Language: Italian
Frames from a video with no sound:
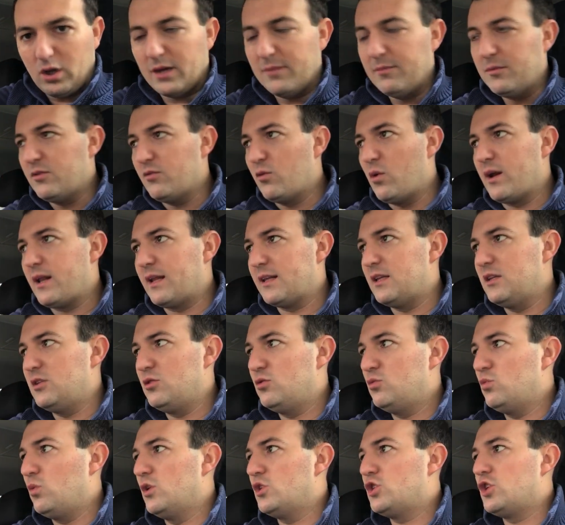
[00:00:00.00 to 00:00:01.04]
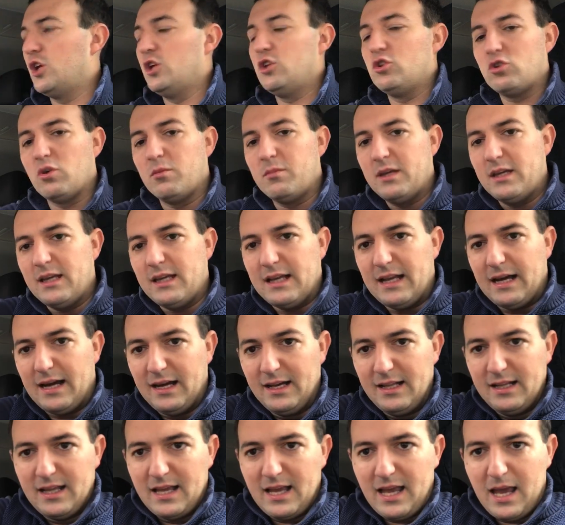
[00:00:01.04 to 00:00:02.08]
che mi guardate in 200.000
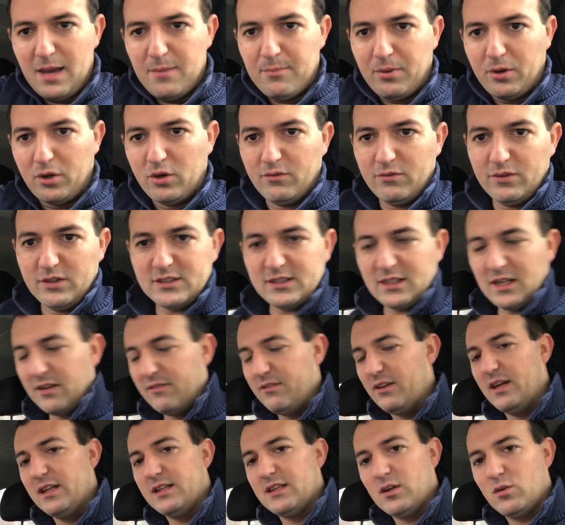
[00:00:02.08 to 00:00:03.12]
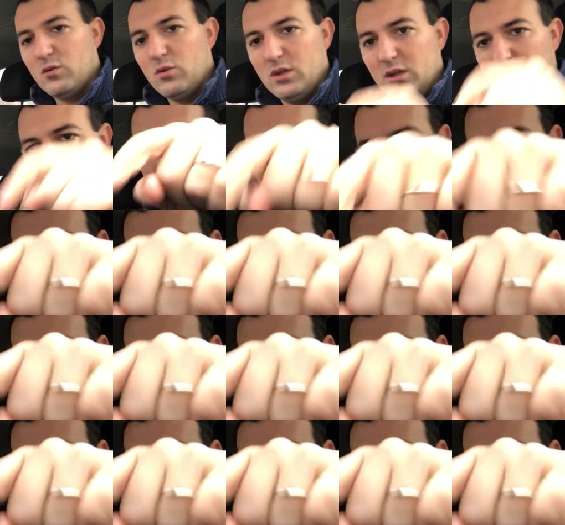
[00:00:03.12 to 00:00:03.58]
e poi non vi iscrivete. Quindi